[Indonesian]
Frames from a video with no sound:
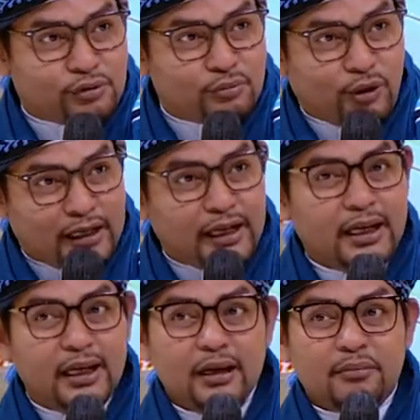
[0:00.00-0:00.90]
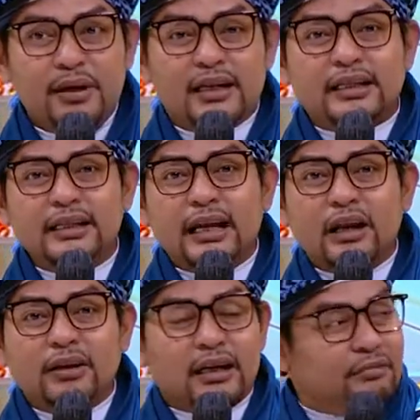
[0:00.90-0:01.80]
semuanya, biasanya
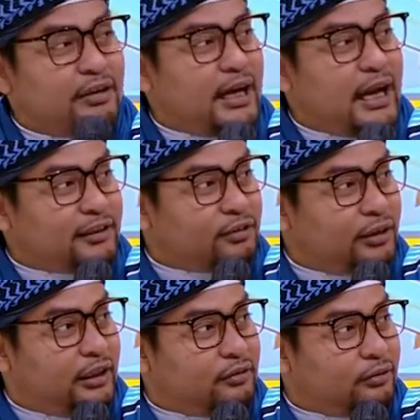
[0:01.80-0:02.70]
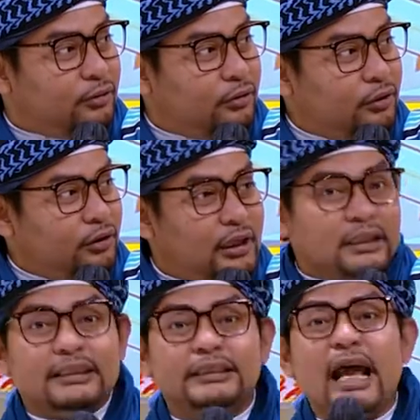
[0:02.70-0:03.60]
kalau yang namanya hasut itu
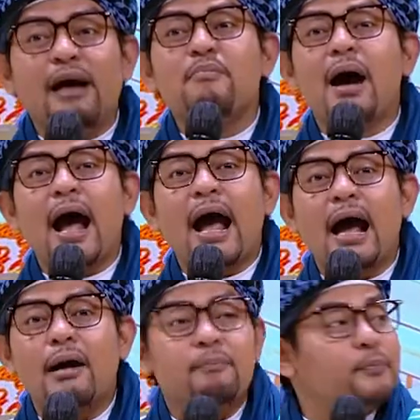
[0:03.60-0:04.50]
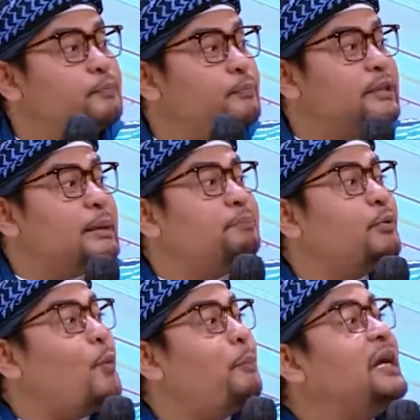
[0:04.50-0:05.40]
sesama
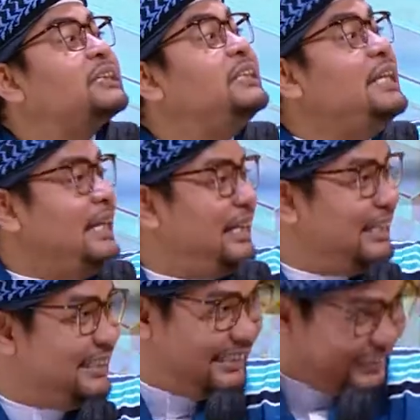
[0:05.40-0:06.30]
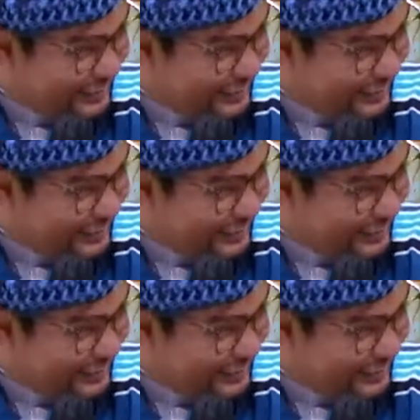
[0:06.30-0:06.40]
seprofesi selepelan